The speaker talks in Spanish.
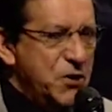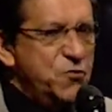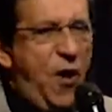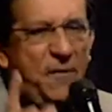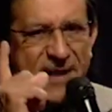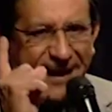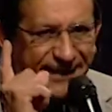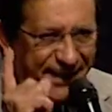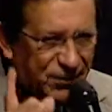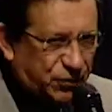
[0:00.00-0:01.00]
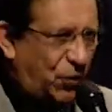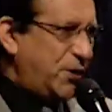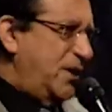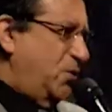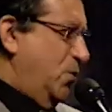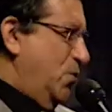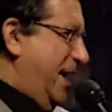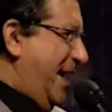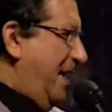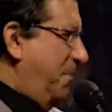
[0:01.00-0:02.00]
No había razón
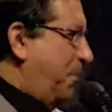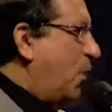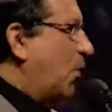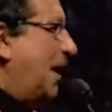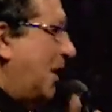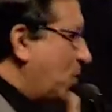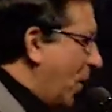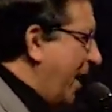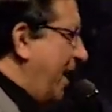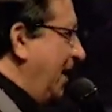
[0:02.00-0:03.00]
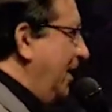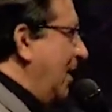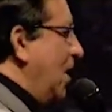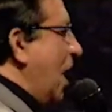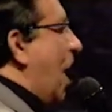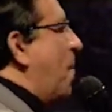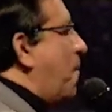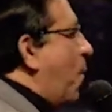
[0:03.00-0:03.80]
alguna por la cual el